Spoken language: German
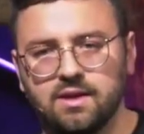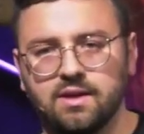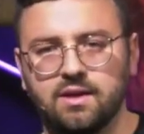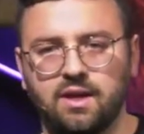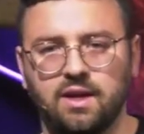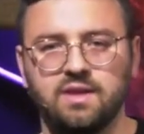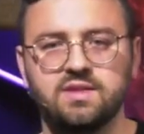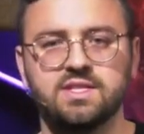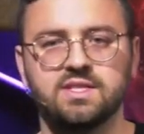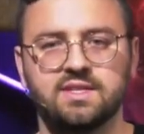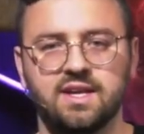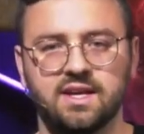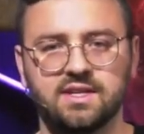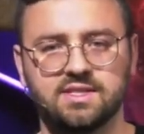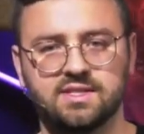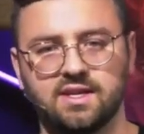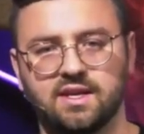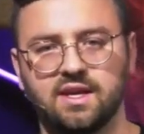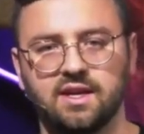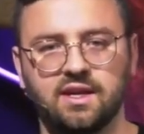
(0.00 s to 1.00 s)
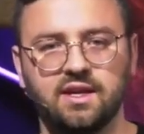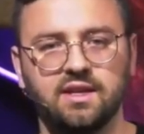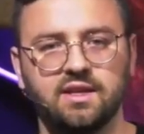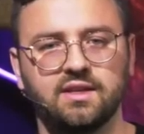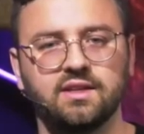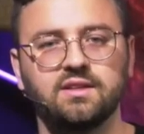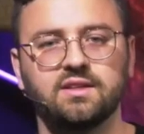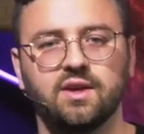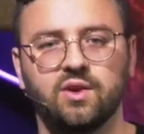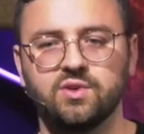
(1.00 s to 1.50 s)
Dieser Text, der gerät
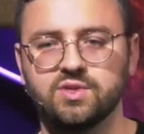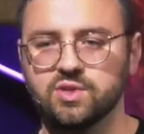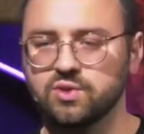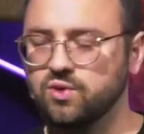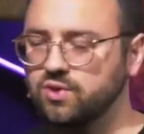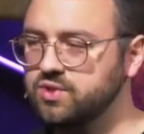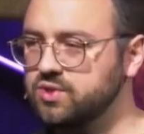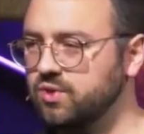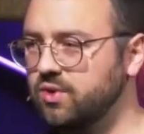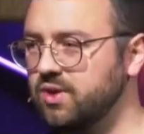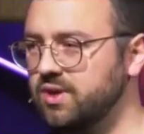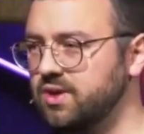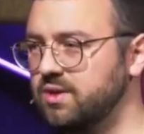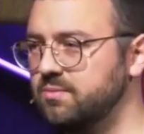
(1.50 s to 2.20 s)
nicht außer Kontrolle